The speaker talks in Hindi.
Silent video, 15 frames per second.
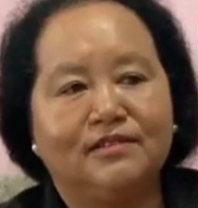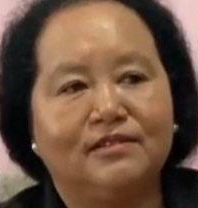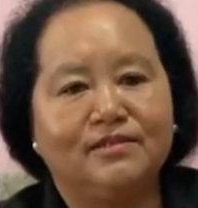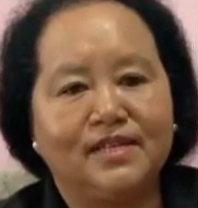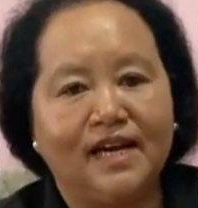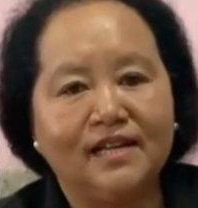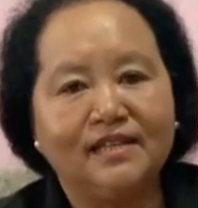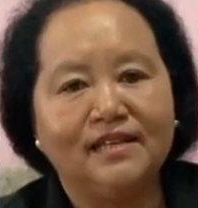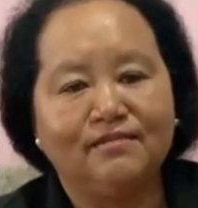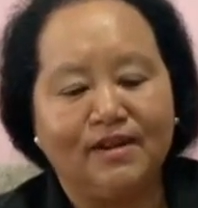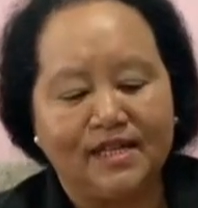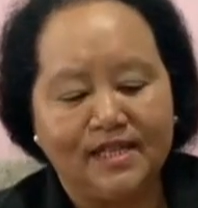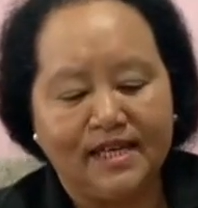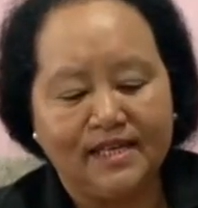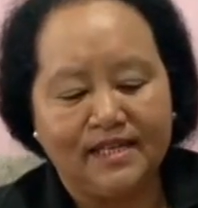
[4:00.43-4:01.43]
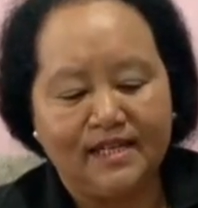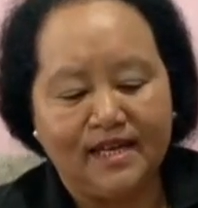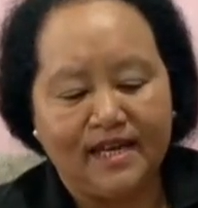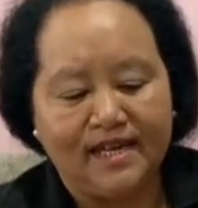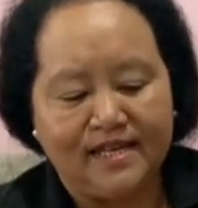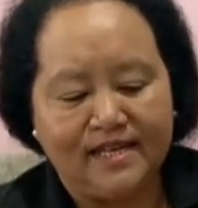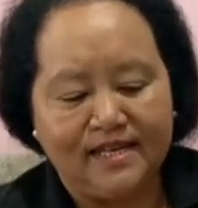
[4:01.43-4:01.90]
तो सर ने वादा
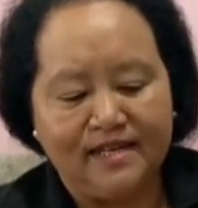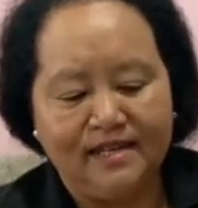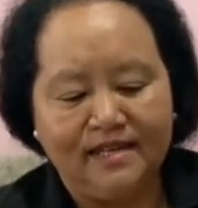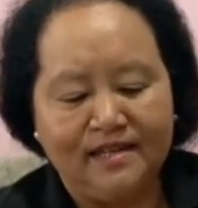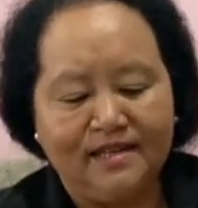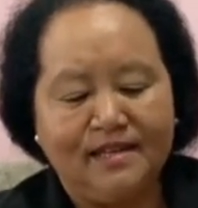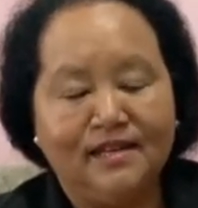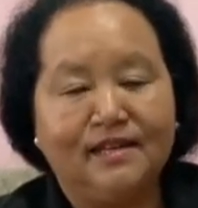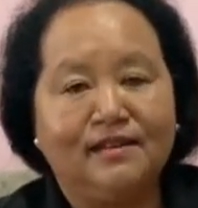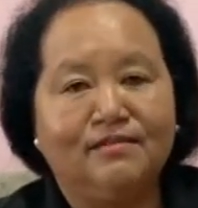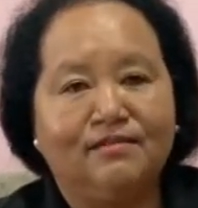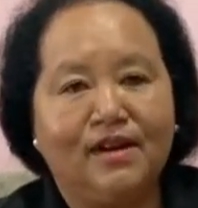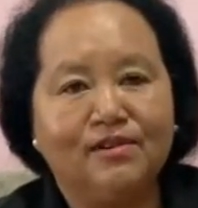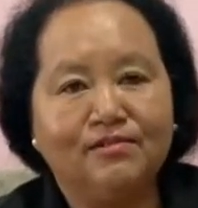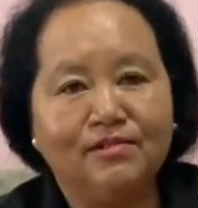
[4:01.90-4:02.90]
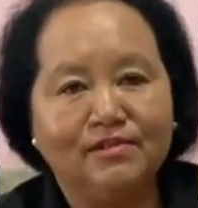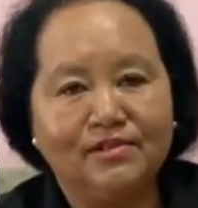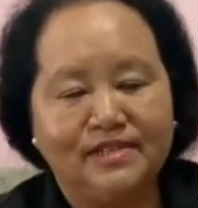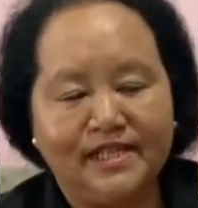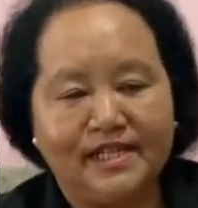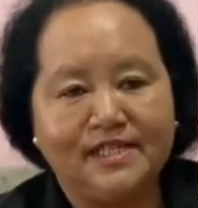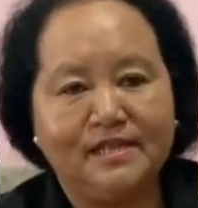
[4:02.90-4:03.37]
किया है कि वांगो को
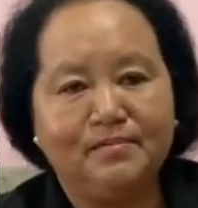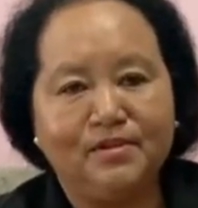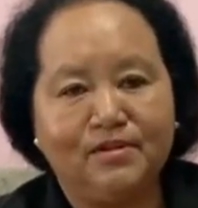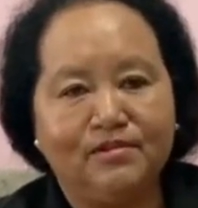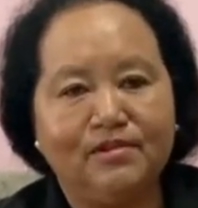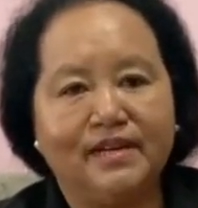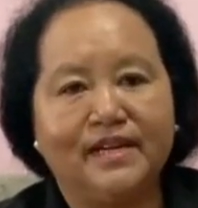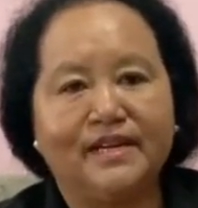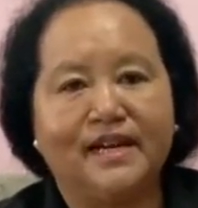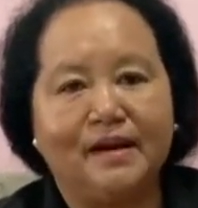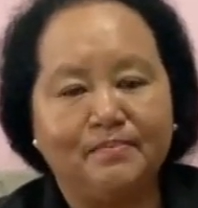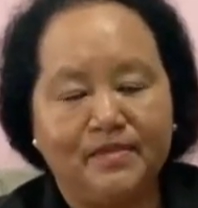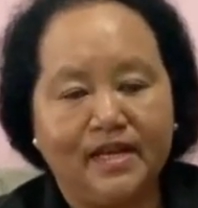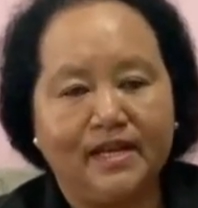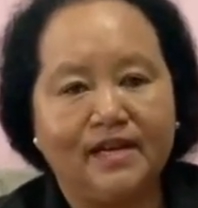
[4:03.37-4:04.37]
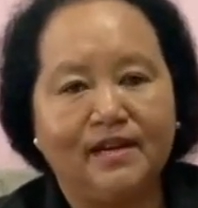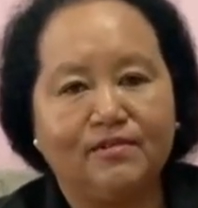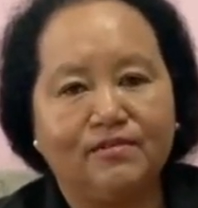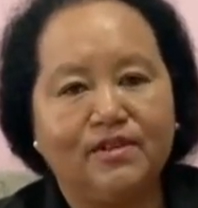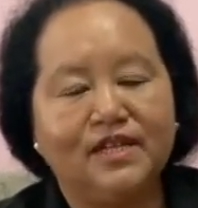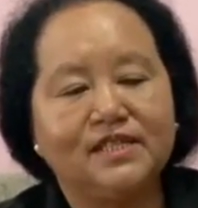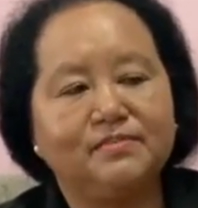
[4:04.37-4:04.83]
जैसे भी हो एक काम देगा
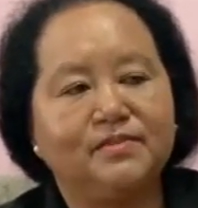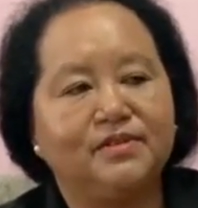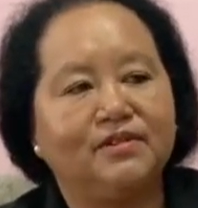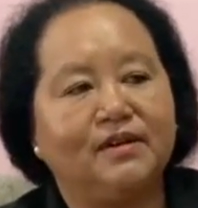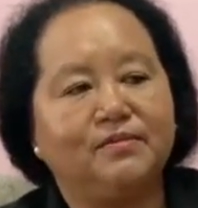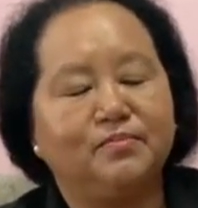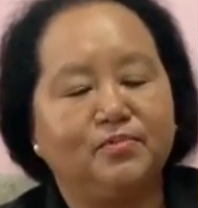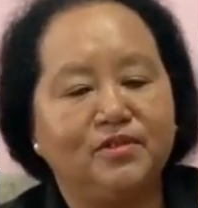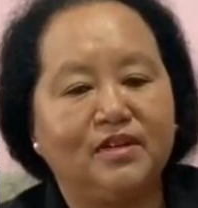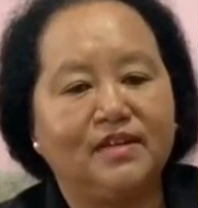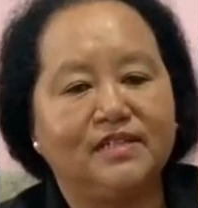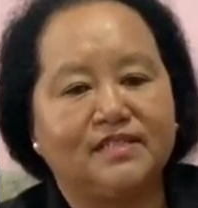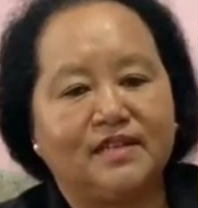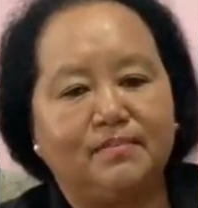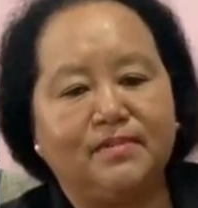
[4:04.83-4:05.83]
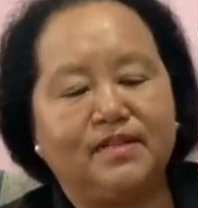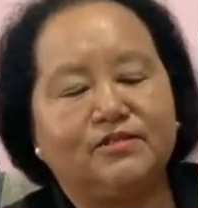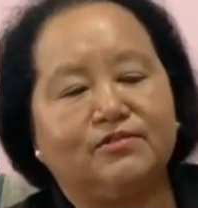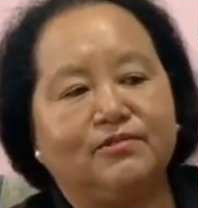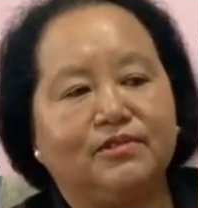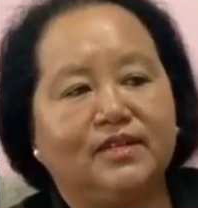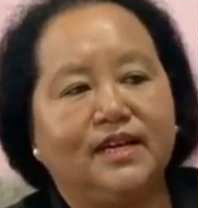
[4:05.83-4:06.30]
कॉलेज में तो अभी पूरा
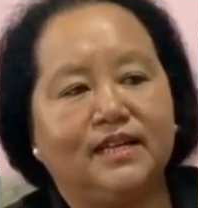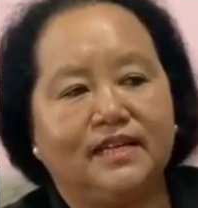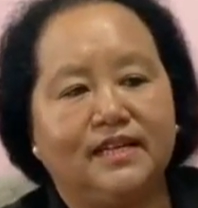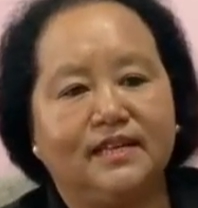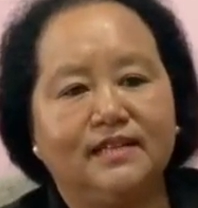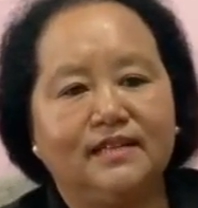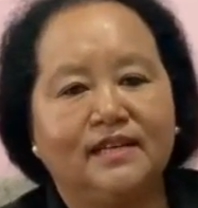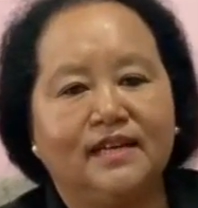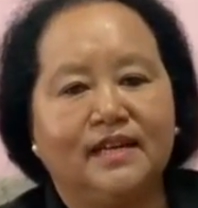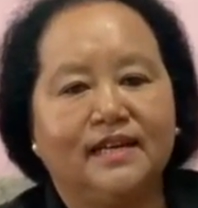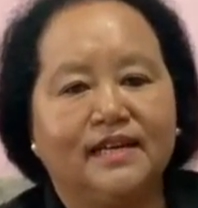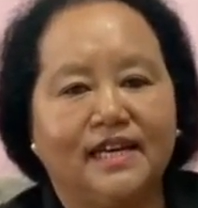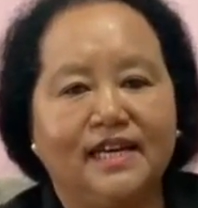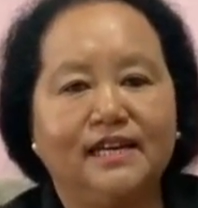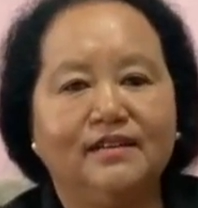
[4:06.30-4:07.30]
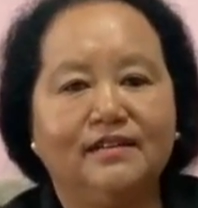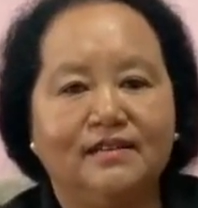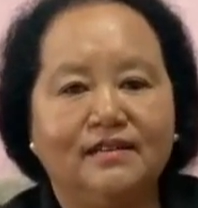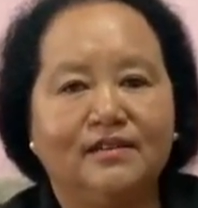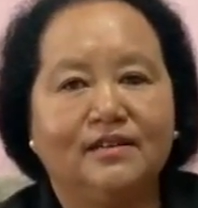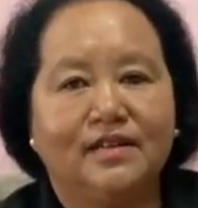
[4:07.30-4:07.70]
स्टेब्लिश हो गया लेकिन कहीं